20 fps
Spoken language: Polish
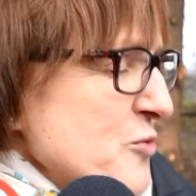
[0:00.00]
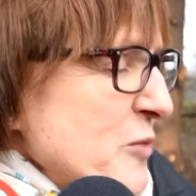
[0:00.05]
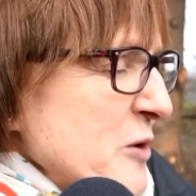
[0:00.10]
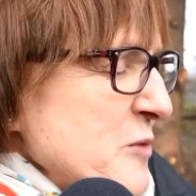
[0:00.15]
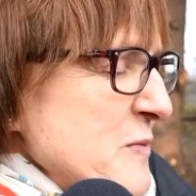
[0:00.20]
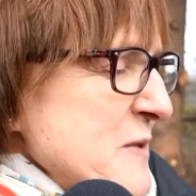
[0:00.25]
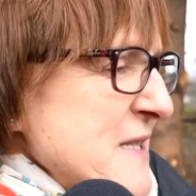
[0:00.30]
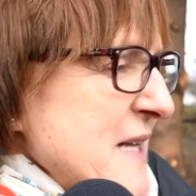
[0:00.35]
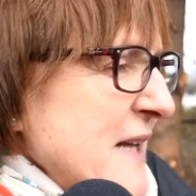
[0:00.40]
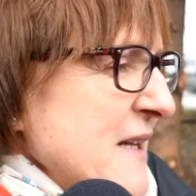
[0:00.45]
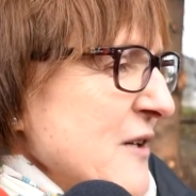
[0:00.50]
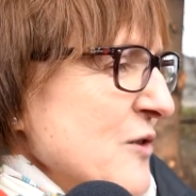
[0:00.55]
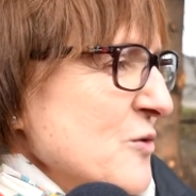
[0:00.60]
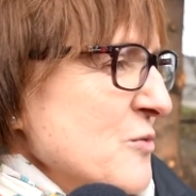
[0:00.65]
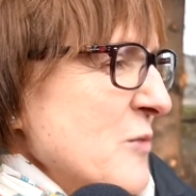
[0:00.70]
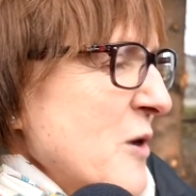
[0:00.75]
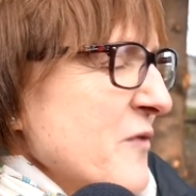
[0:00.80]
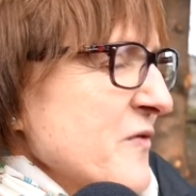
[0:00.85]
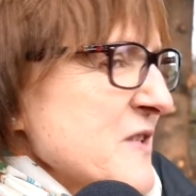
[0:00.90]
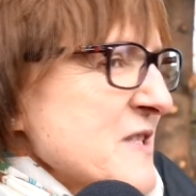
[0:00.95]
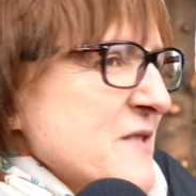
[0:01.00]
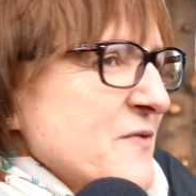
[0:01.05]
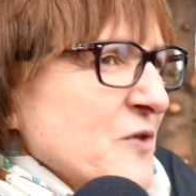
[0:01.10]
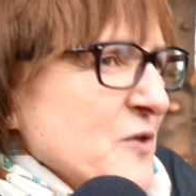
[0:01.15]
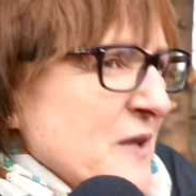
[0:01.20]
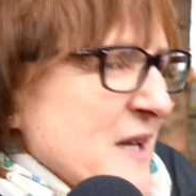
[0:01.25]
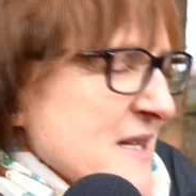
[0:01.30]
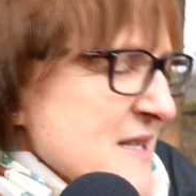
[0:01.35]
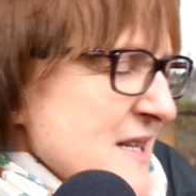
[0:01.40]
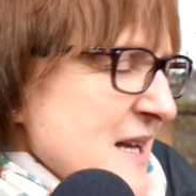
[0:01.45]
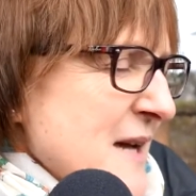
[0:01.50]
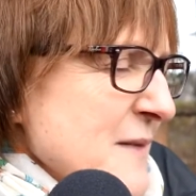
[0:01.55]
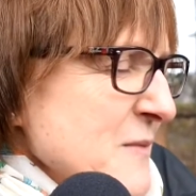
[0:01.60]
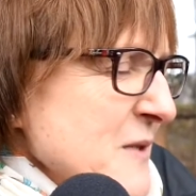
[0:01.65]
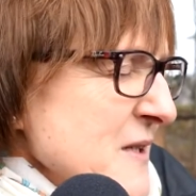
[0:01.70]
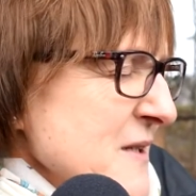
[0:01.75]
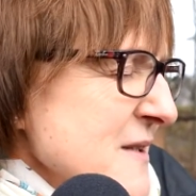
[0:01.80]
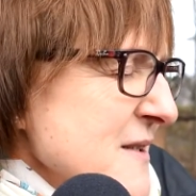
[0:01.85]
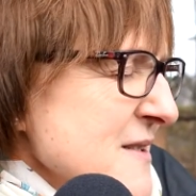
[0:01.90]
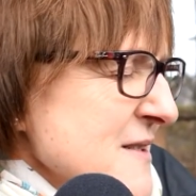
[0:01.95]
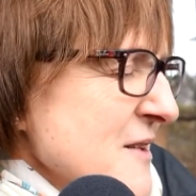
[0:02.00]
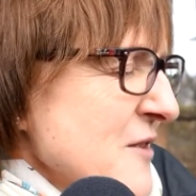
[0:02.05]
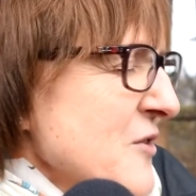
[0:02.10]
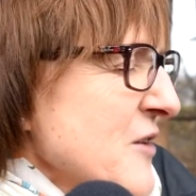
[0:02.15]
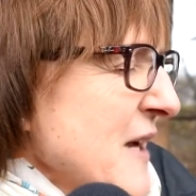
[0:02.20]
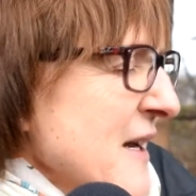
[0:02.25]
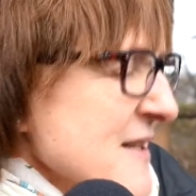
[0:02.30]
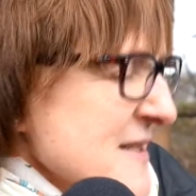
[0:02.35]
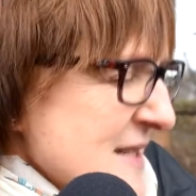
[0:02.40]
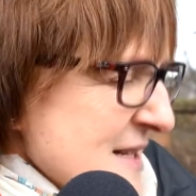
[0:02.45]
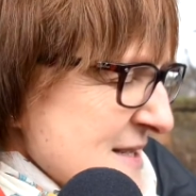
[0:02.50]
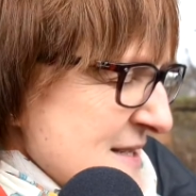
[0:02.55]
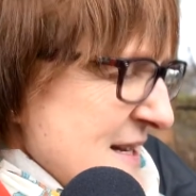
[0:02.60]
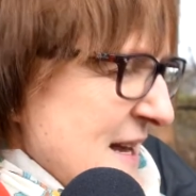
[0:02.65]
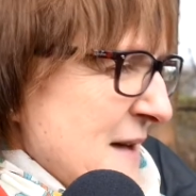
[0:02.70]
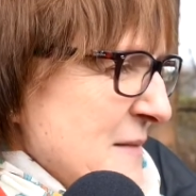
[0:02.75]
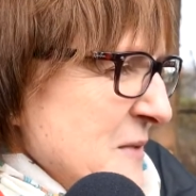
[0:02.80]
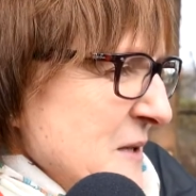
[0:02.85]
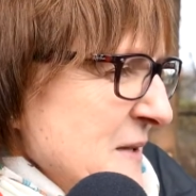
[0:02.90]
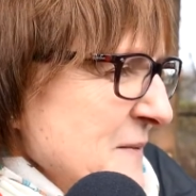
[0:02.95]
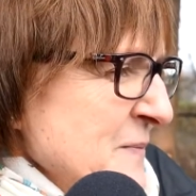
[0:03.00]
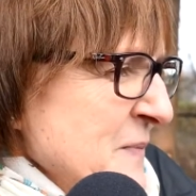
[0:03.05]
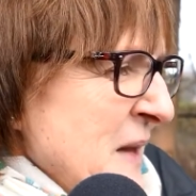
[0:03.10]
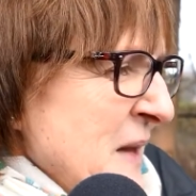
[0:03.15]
podpisane umowy z fundacjami i z organizacjami.